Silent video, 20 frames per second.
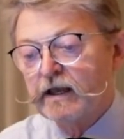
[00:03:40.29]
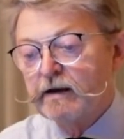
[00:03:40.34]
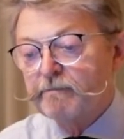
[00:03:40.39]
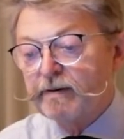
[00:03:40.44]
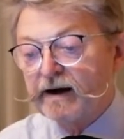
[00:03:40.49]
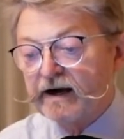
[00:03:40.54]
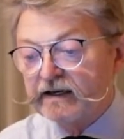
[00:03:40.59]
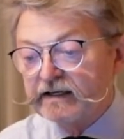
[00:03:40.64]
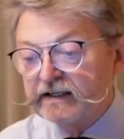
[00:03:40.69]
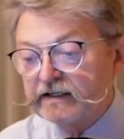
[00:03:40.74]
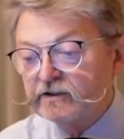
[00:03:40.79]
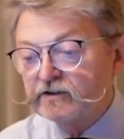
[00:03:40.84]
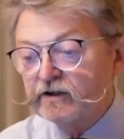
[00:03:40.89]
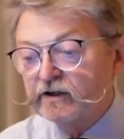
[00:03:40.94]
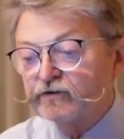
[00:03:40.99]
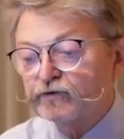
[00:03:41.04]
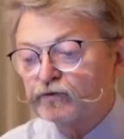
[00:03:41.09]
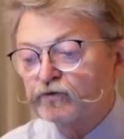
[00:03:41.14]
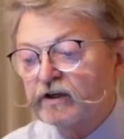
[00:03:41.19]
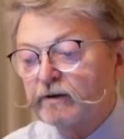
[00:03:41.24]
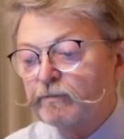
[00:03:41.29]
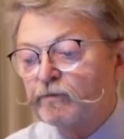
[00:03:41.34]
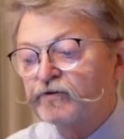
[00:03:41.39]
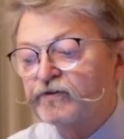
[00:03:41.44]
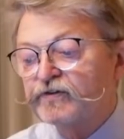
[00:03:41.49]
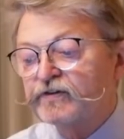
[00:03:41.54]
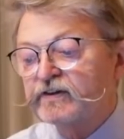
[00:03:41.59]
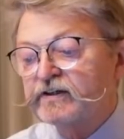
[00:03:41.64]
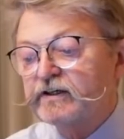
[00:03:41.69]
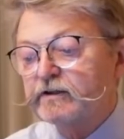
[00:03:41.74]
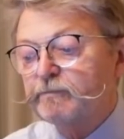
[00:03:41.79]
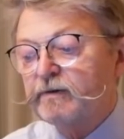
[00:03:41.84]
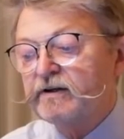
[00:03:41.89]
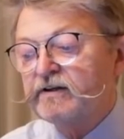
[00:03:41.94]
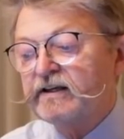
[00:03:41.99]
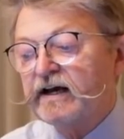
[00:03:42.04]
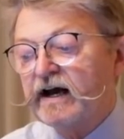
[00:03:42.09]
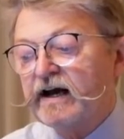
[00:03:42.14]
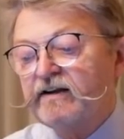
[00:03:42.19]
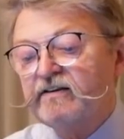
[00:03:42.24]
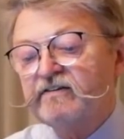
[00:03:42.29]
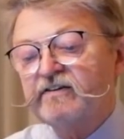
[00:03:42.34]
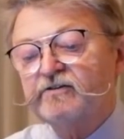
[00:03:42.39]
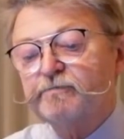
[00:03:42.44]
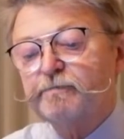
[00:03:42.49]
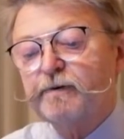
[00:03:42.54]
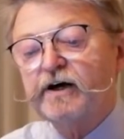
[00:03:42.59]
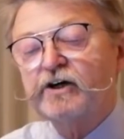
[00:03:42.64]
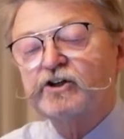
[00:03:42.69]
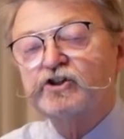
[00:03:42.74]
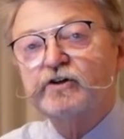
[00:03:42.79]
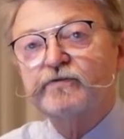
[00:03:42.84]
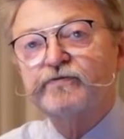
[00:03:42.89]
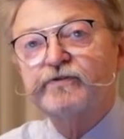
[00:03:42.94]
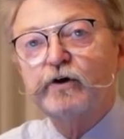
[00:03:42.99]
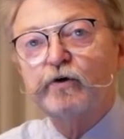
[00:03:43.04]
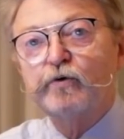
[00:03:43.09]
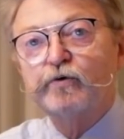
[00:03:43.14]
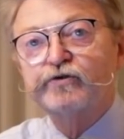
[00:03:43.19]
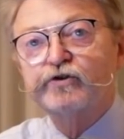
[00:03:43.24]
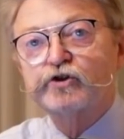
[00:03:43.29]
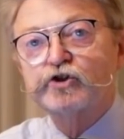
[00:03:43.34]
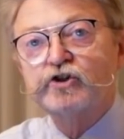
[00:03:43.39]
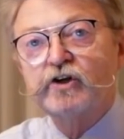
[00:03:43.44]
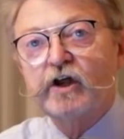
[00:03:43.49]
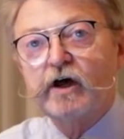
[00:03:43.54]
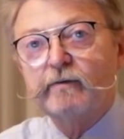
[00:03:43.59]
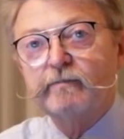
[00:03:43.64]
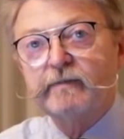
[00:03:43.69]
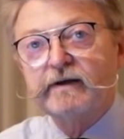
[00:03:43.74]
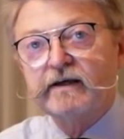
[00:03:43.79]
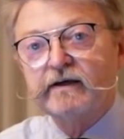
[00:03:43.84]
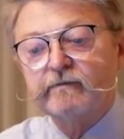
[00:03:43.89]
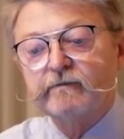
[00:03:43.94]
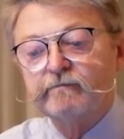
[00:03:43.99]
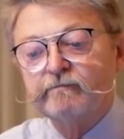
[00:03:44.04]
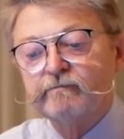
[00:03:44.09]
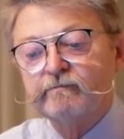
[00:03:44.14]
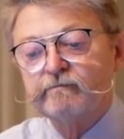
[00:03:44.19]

Parallel dazu demonstriert man die Einsatzbereitschaft der russischen Armee.